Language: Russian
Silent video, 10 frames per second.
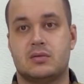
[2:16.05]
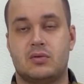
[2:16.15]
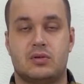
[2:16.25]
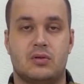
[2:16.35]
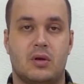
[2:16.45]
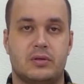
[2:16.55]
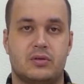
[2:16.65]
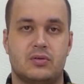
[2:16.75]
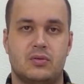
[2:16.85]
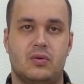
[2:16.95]
дочерью
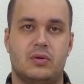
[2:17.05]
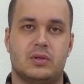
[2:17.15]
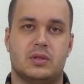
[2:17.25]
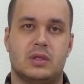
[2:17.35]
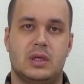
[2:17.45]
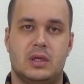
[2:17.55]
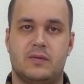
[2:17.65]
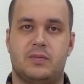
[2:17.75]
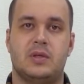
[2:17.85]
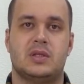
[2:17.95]
Алсу, Голос, дети,
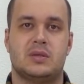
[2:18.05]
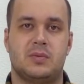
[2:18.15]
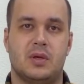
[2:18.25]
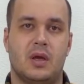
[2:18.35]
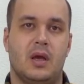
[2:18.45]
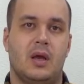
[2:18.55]
в принципе,